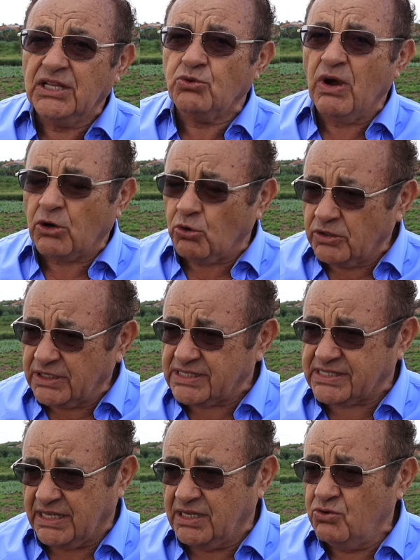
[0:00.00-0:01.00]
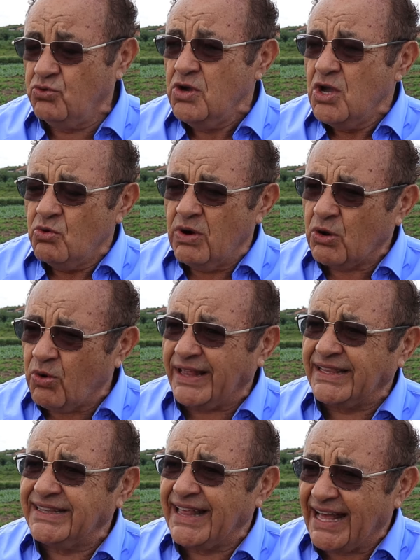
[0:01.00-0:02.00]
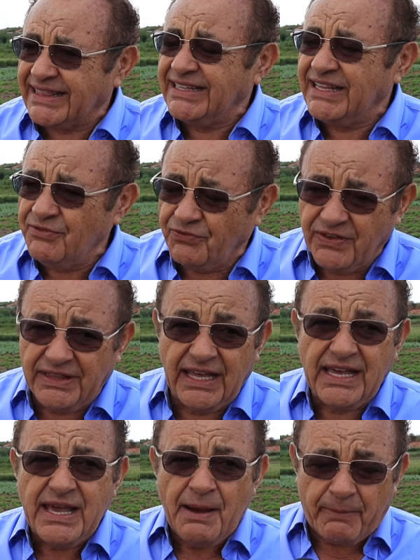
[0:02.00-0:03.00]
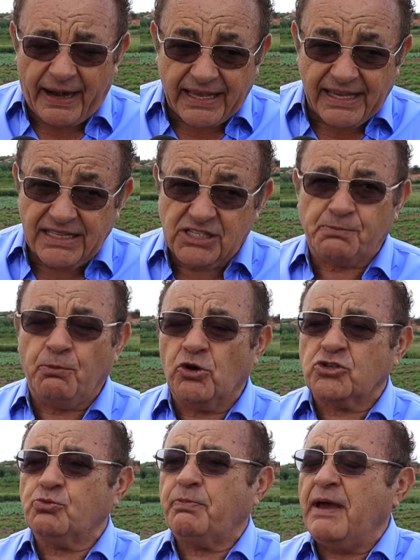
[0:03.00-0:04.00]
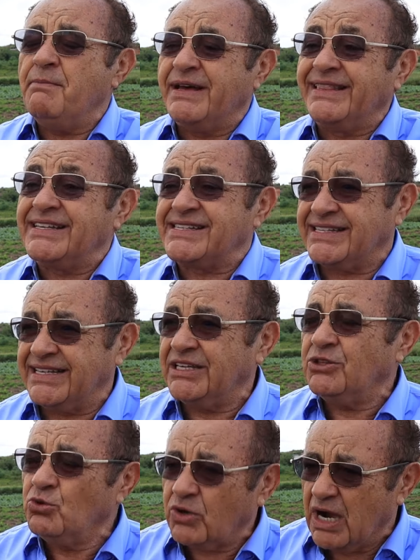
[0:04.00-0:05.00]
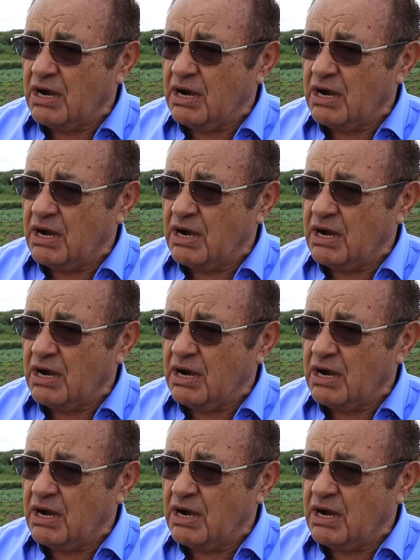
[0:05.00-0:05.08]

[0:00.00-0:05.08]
dando uma condição, uma qualidade de vida para que eles possam permanecer no